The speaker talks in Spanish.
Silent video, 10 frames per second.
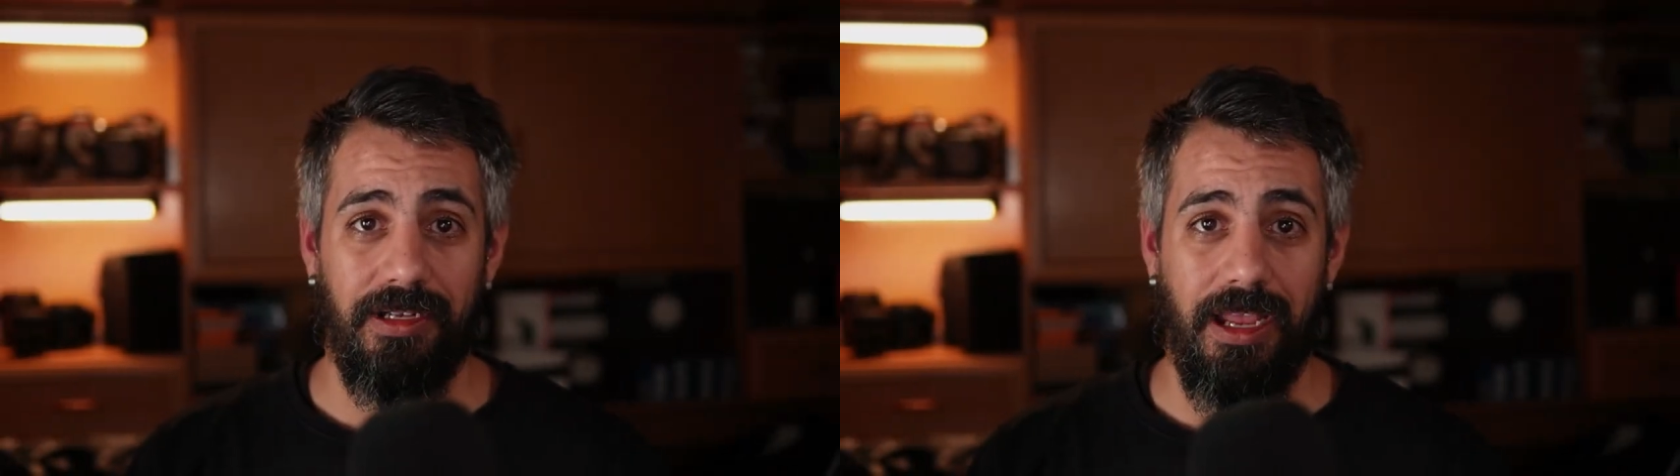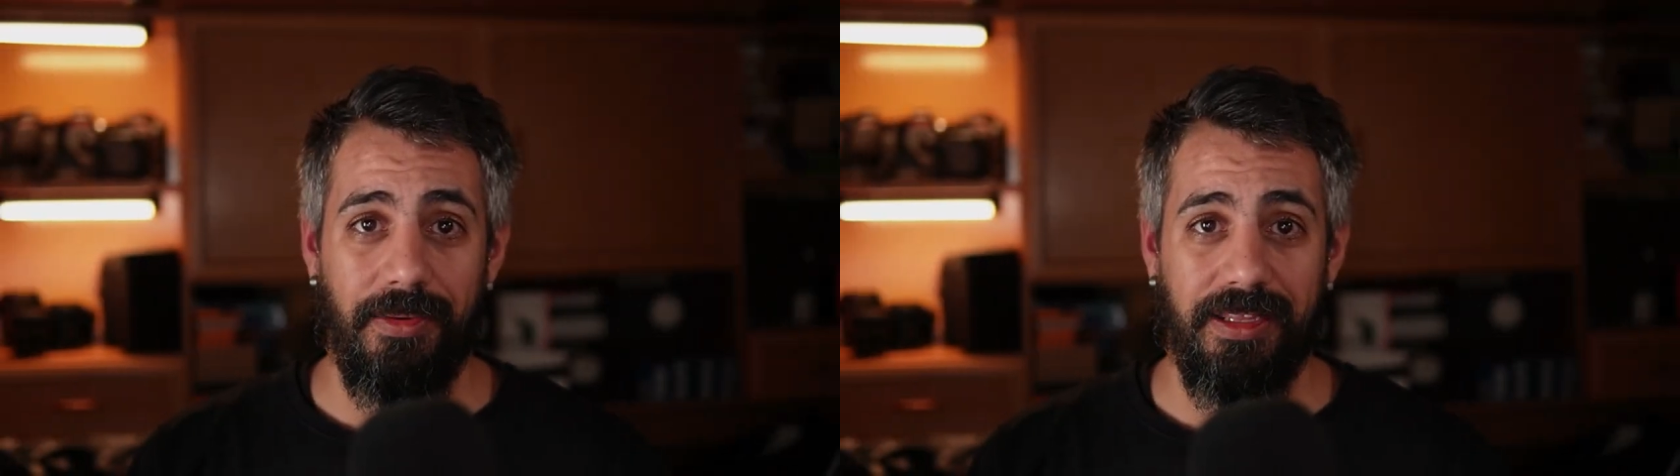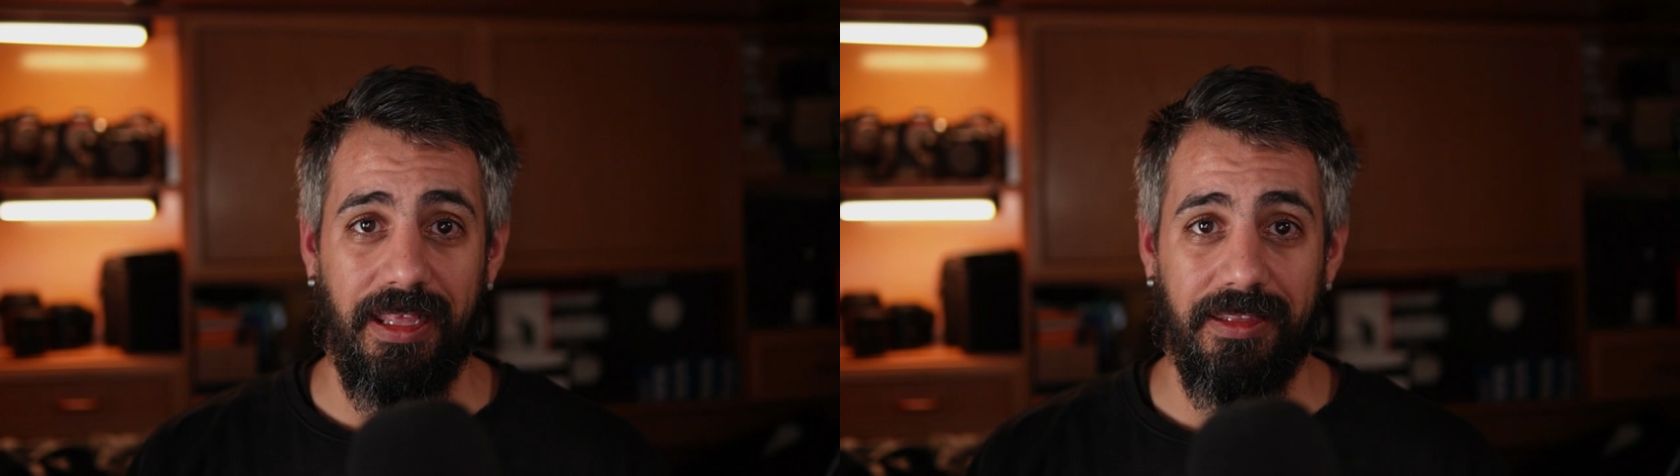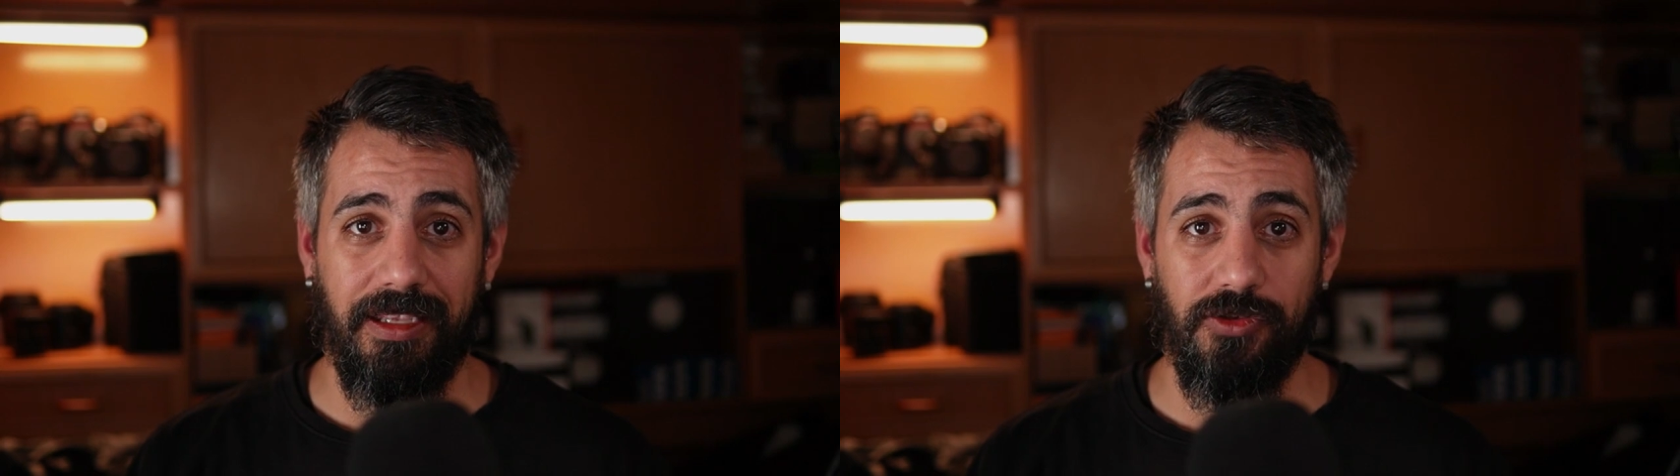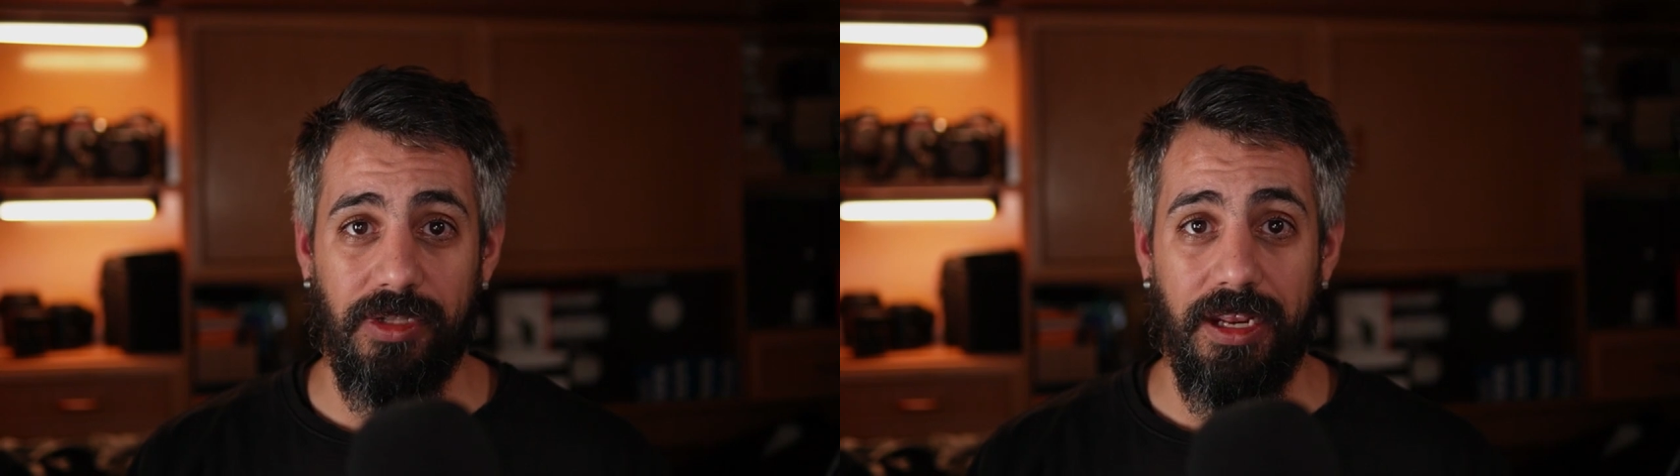La verdad
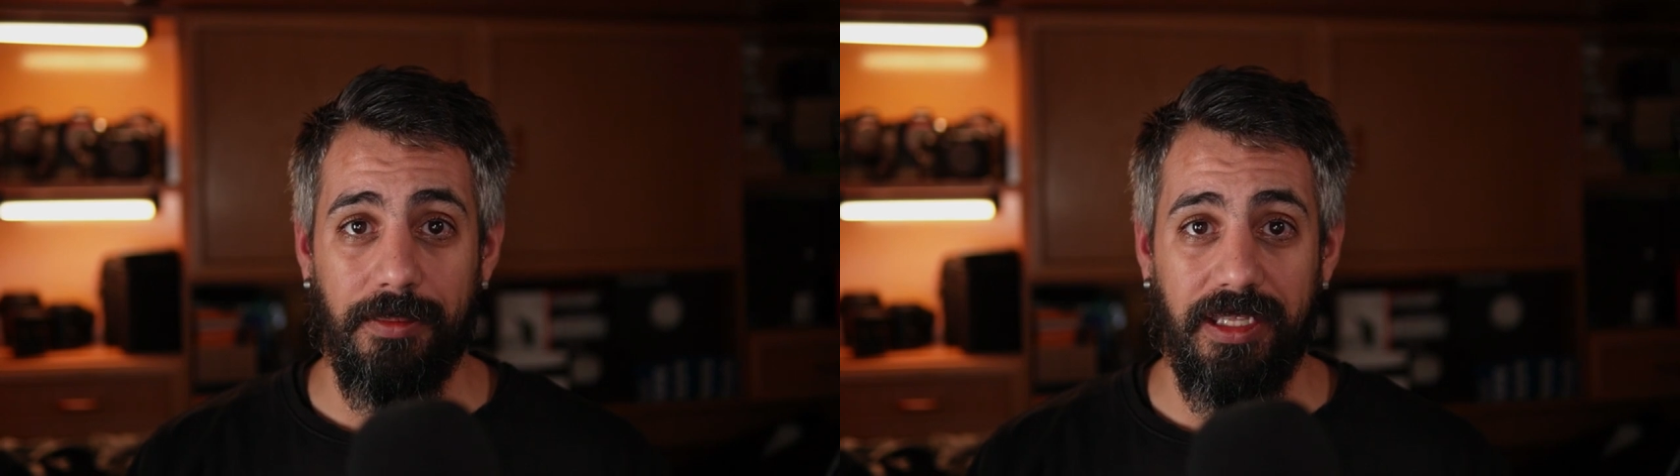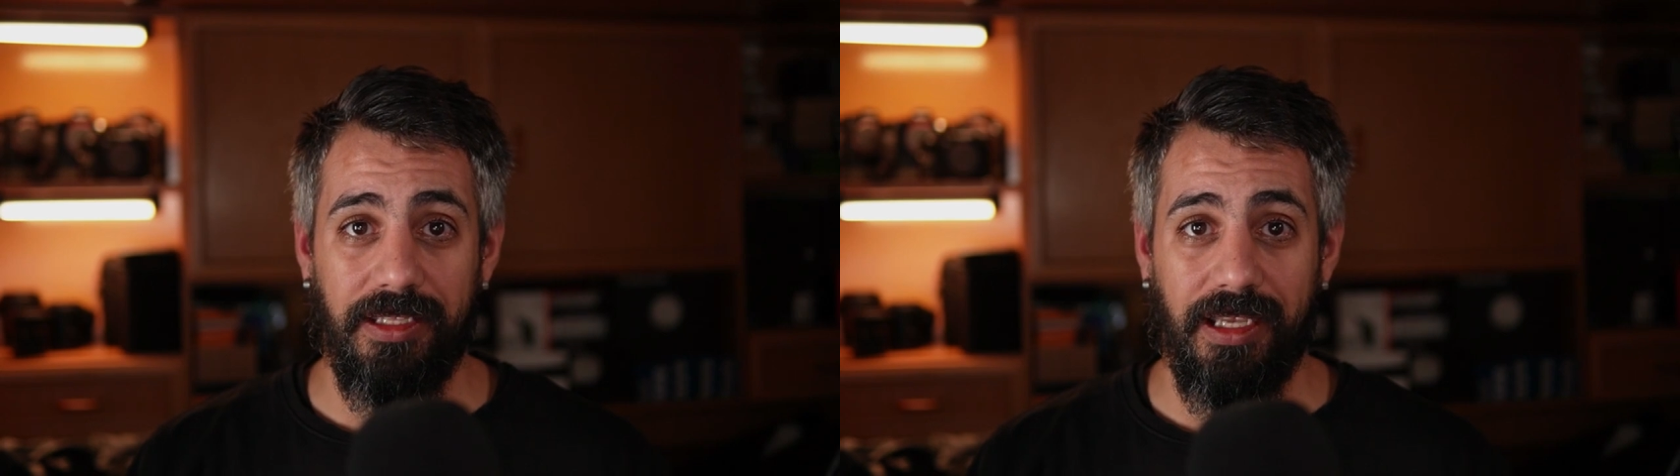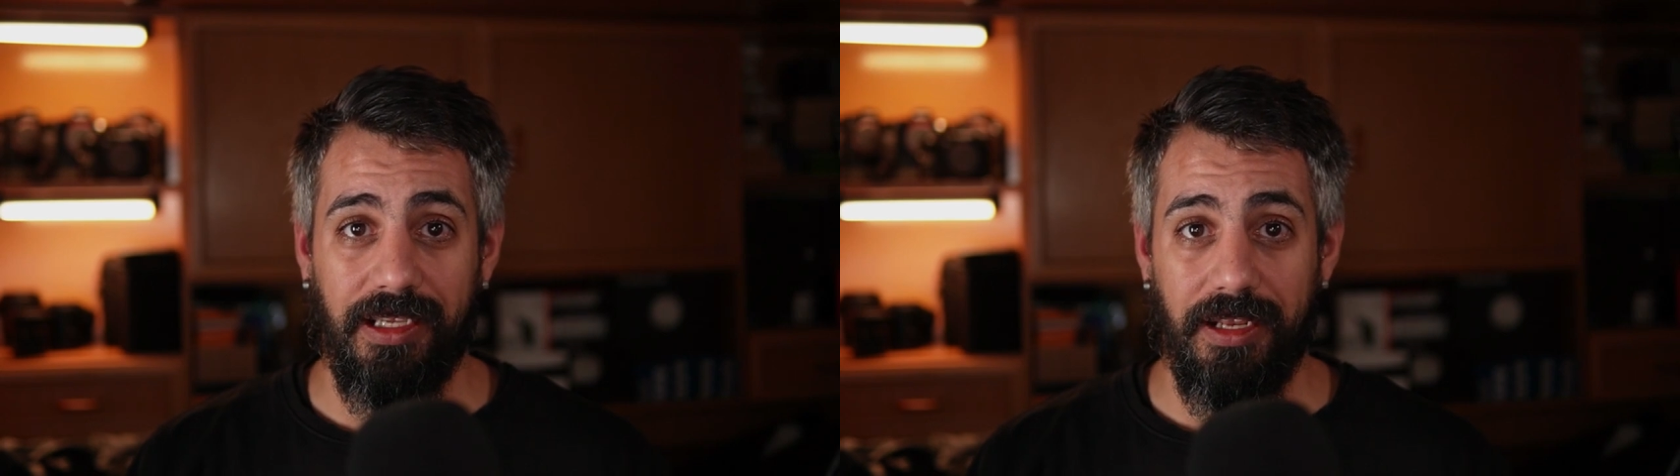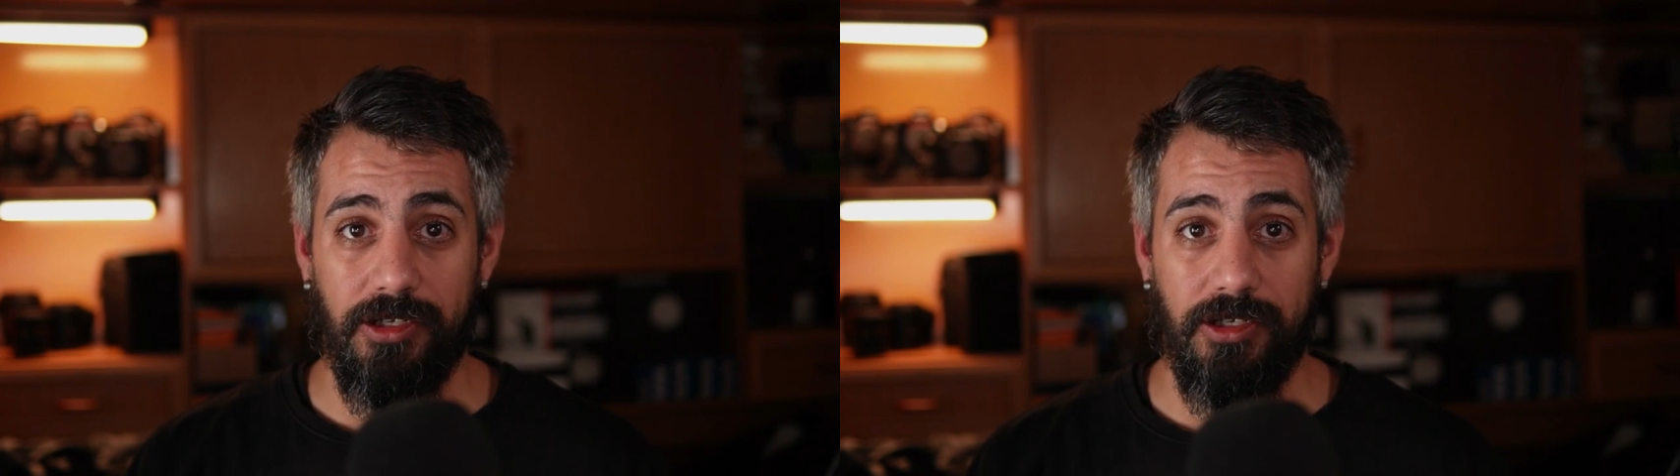que es una herramienta que